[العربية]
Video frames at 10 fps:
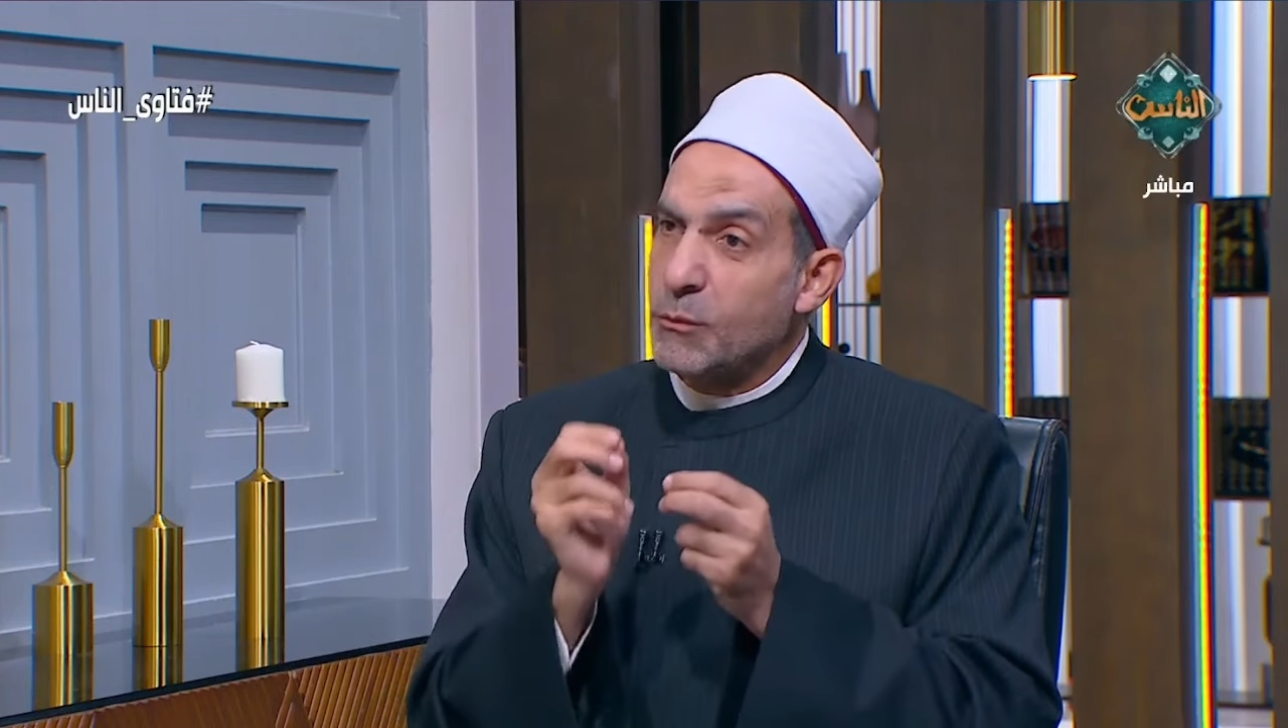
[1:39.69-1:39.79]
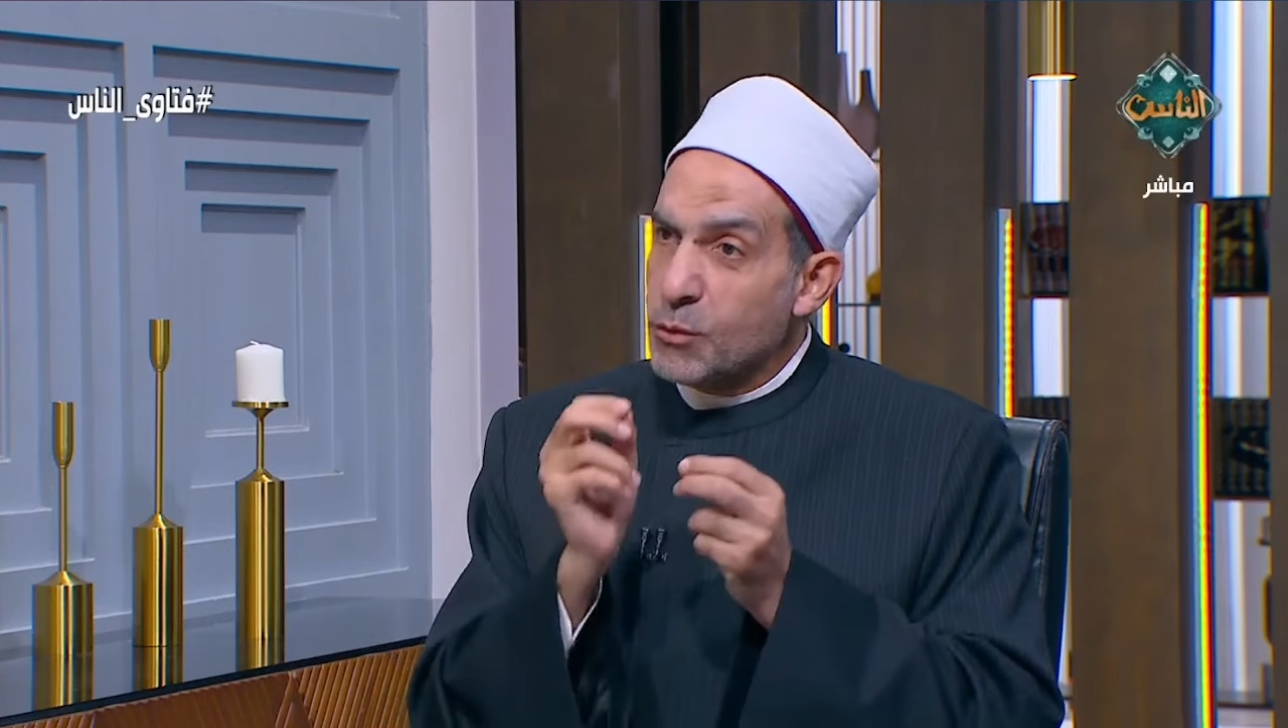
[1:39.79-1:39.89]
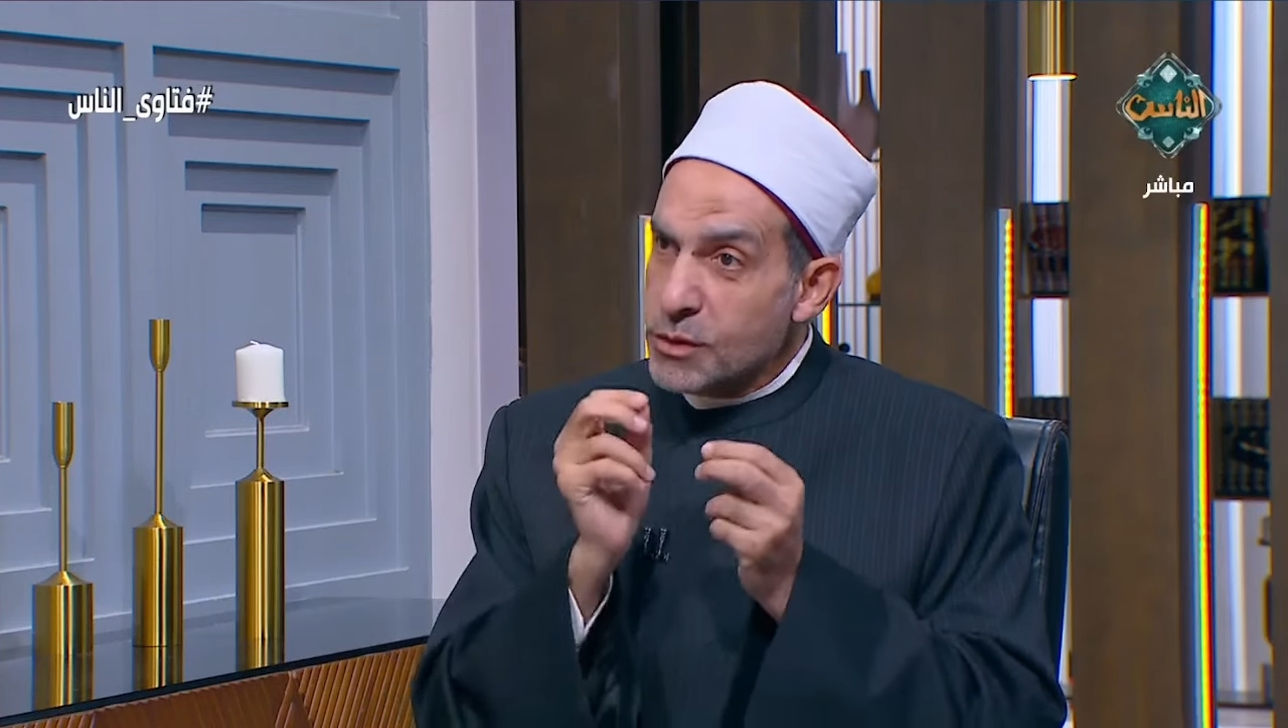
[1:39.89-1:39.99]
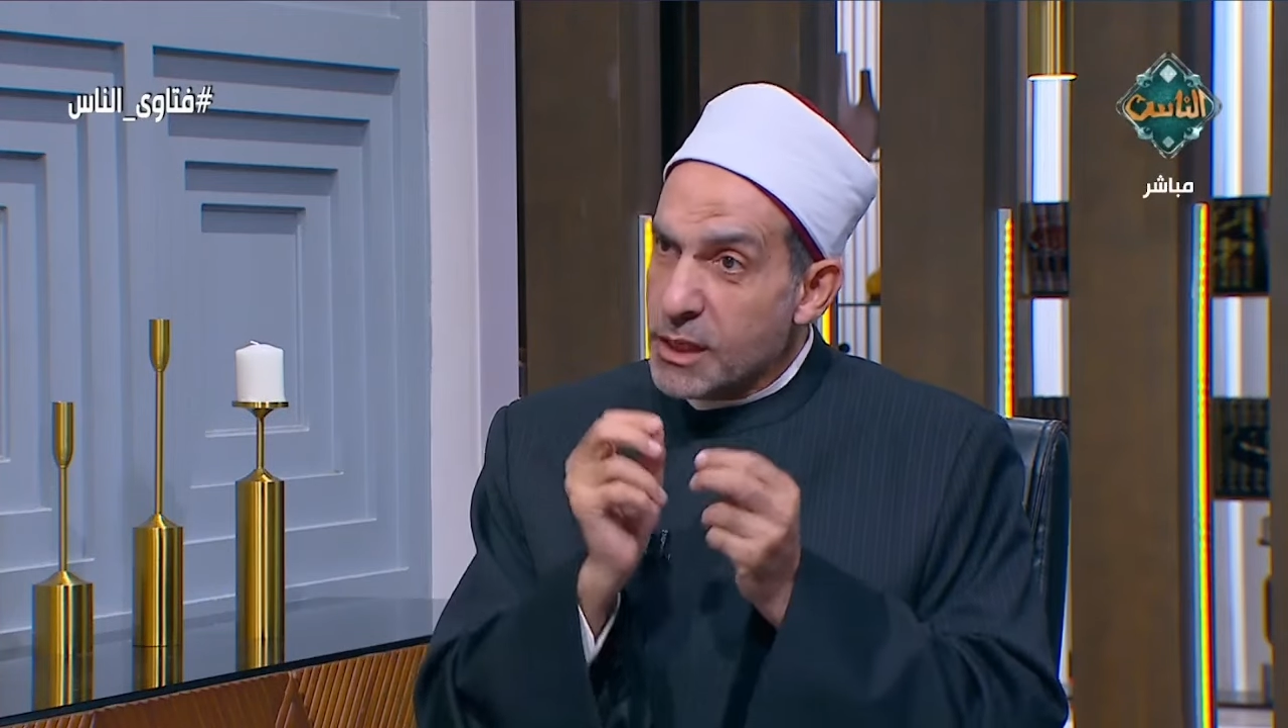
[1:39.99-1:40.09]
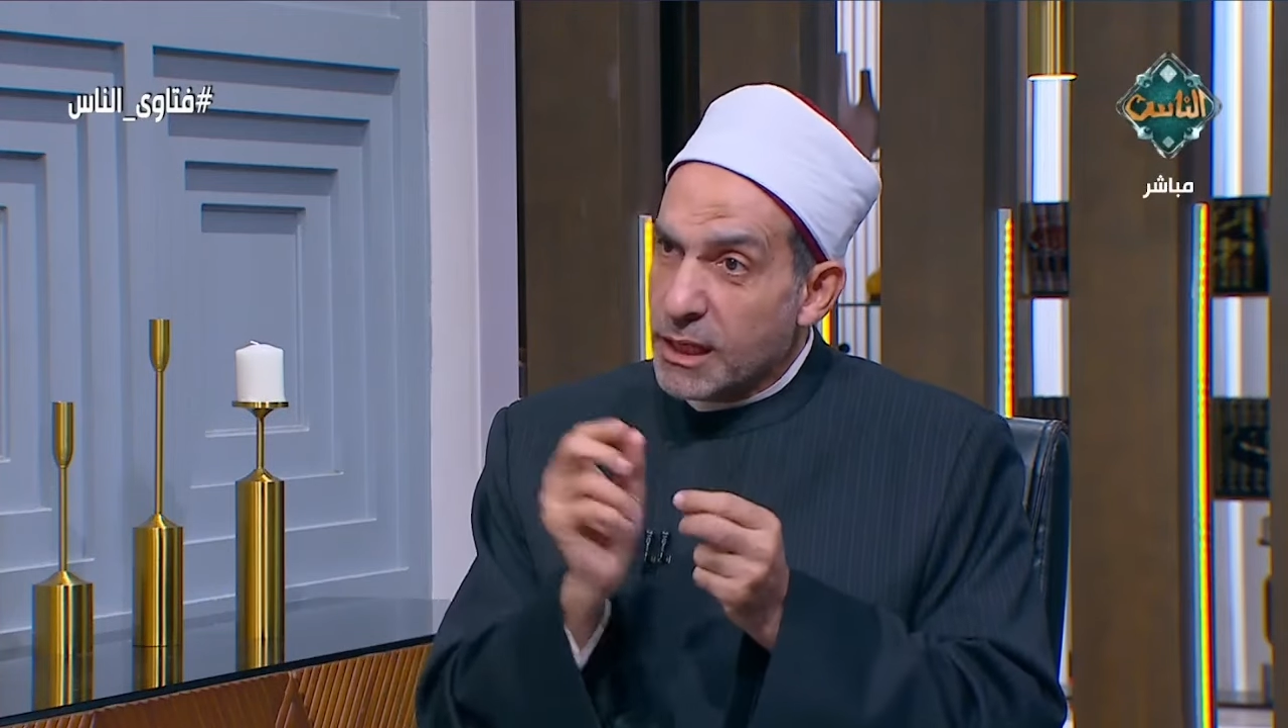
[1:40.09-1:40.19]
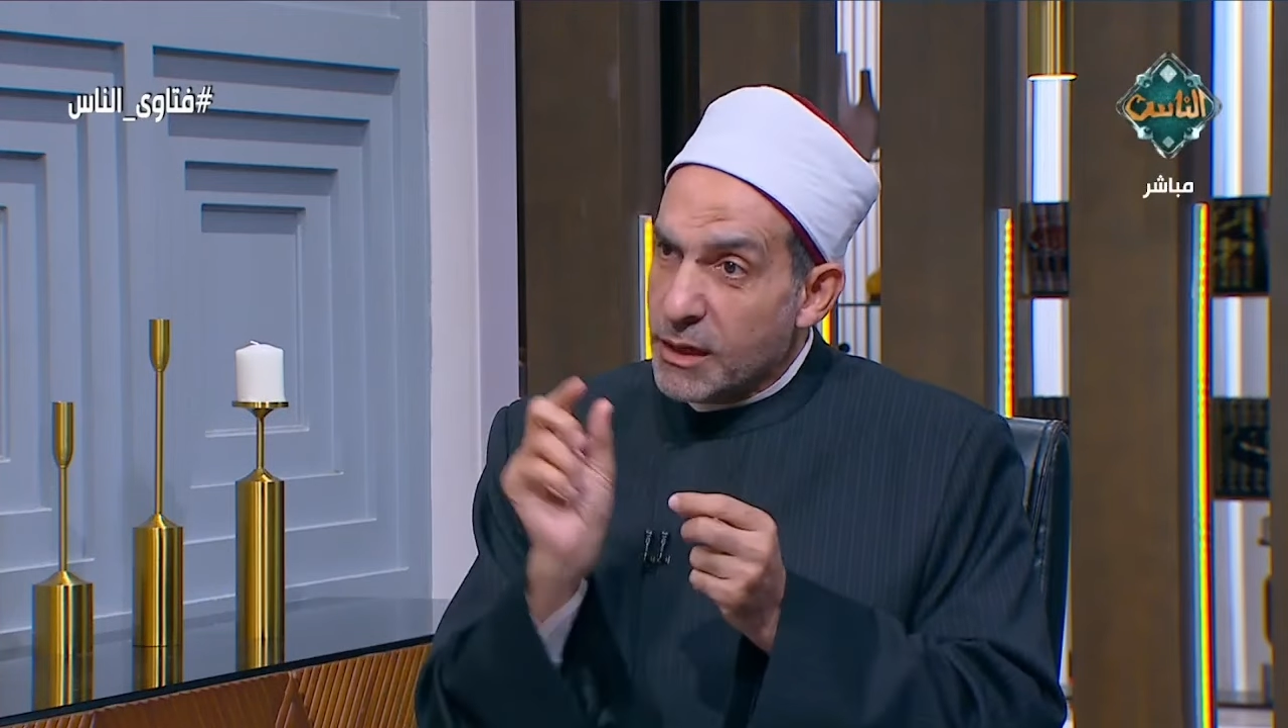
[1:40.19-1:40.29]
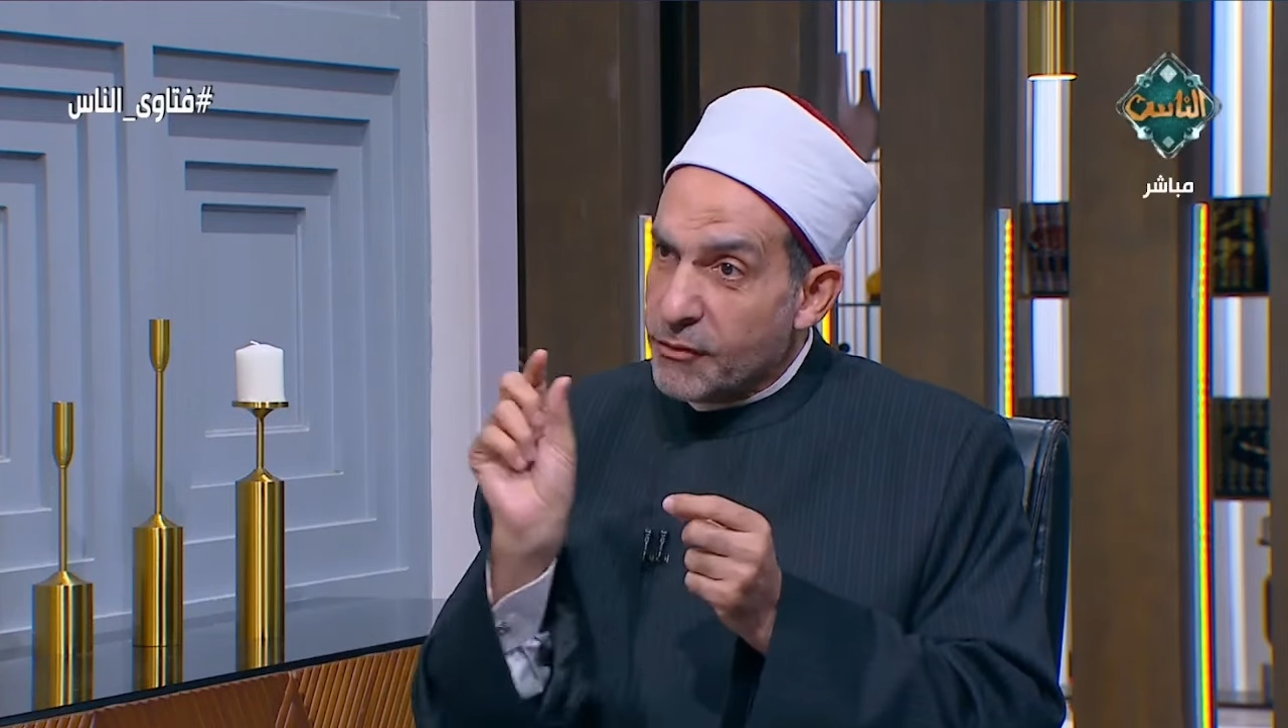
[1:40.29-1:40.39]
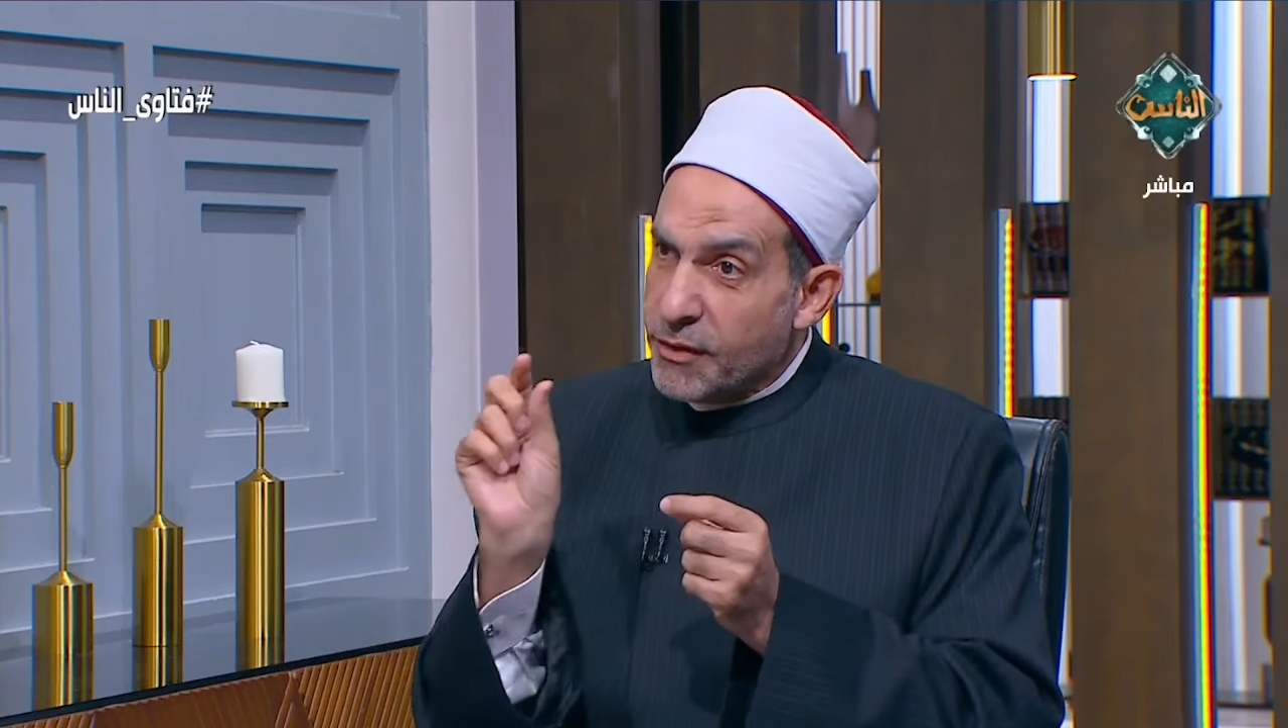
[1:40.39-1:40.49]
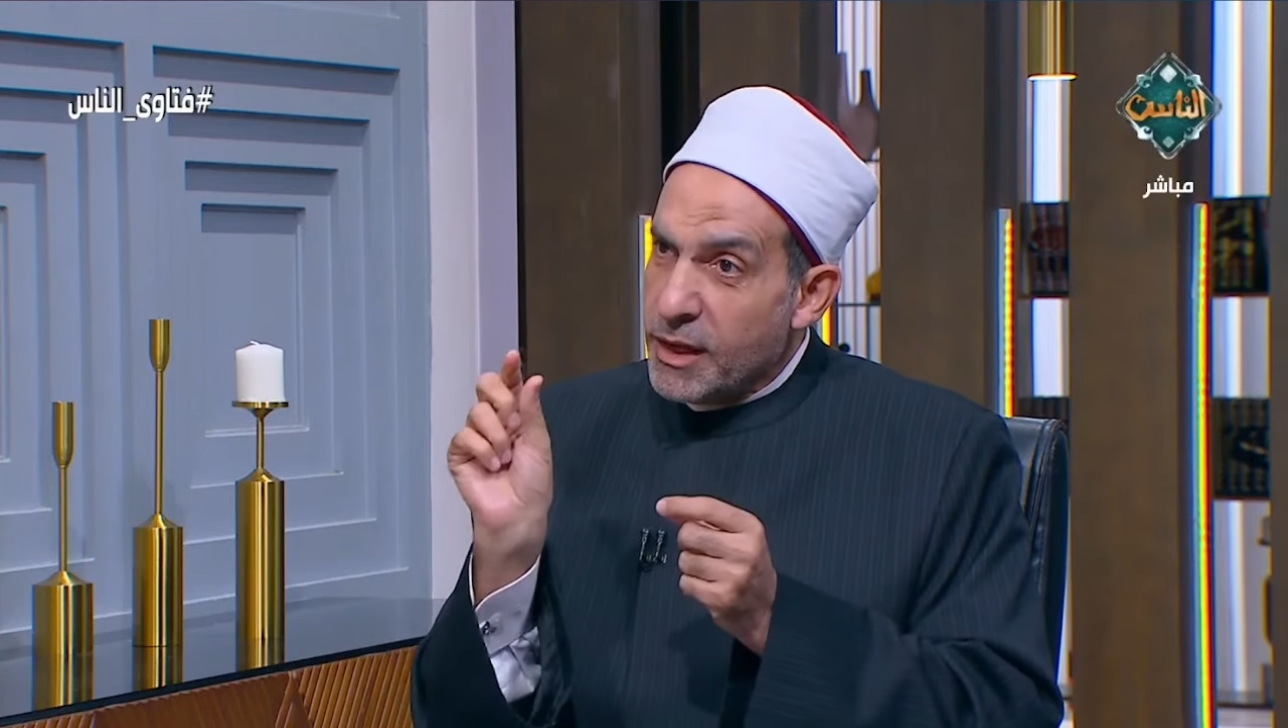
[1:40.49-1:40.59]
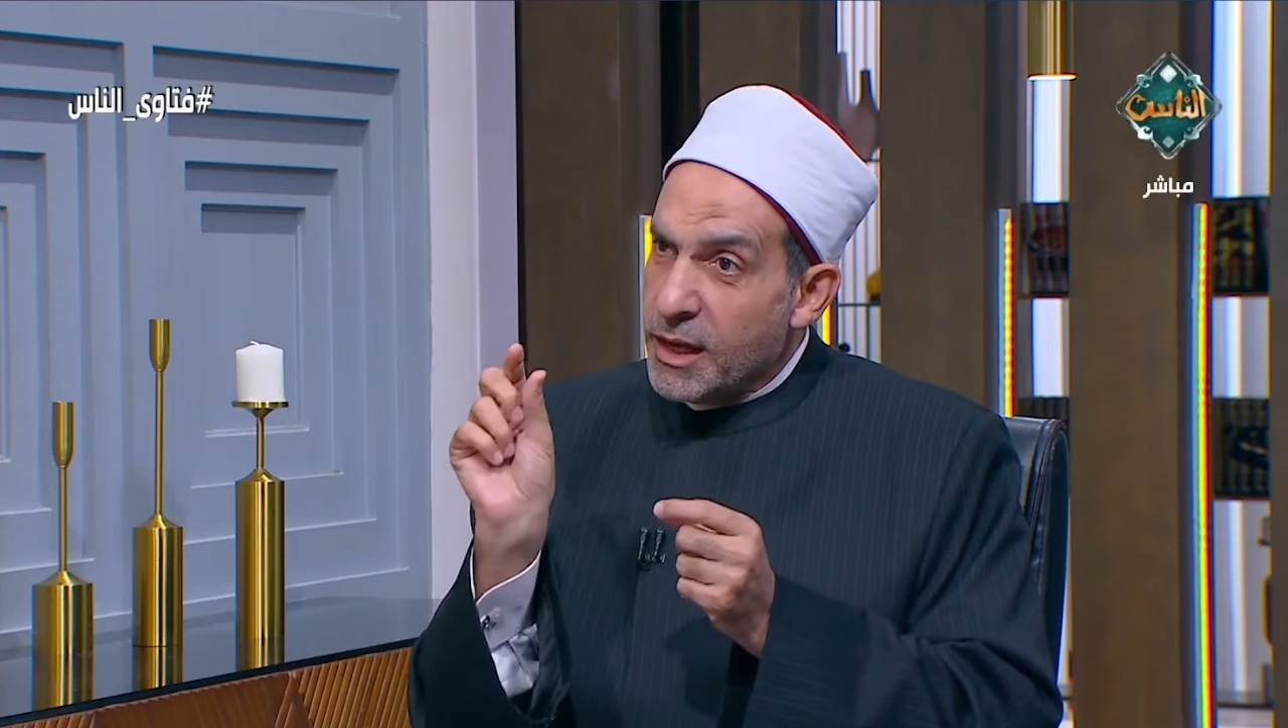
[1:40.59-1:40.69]

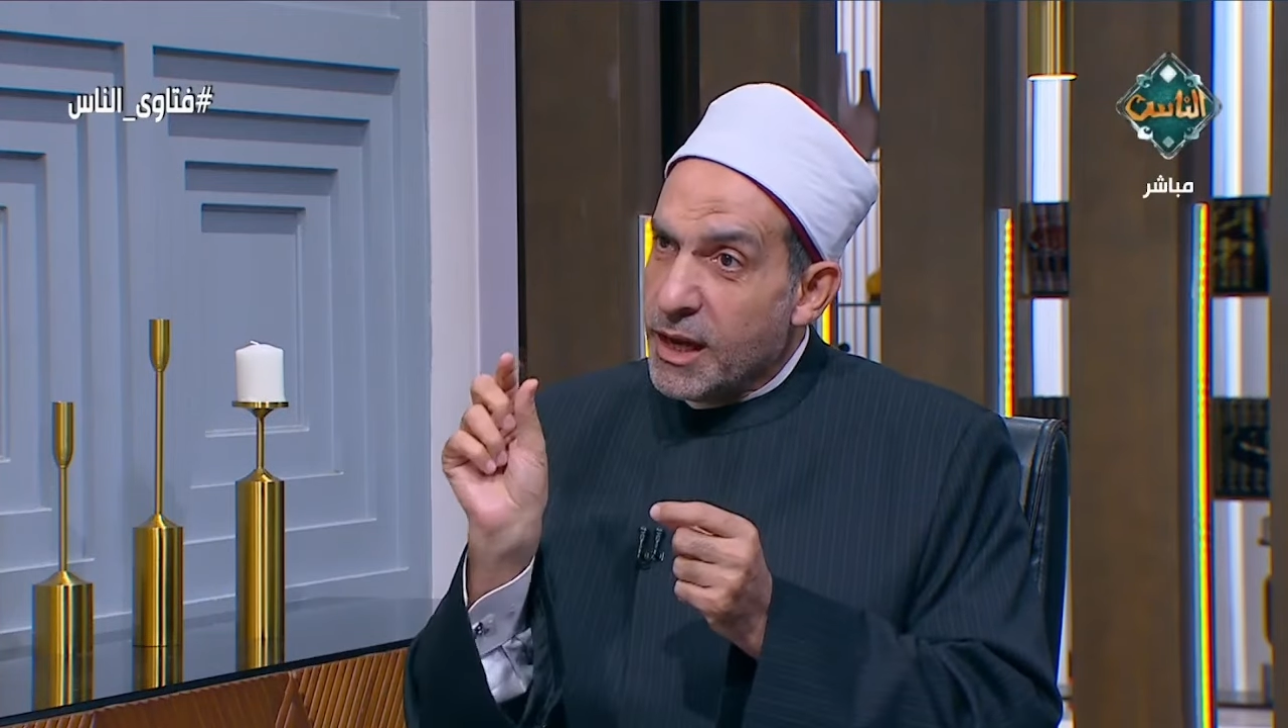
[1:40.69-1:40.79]
مستخلف